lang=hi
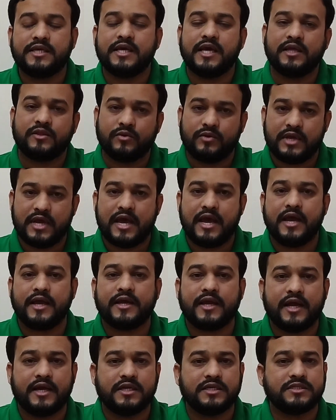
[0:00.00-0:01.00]
किया है तो यहाँ
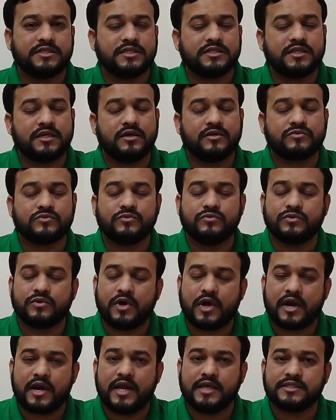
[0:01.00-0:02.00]
आके अटिस्टेशन है उसको
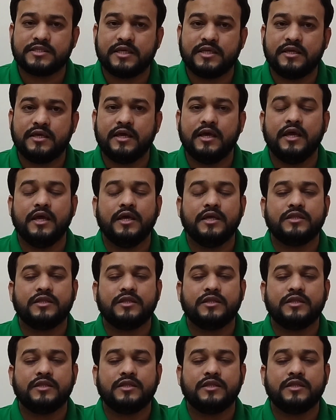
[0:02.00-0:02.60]
करना चाहिए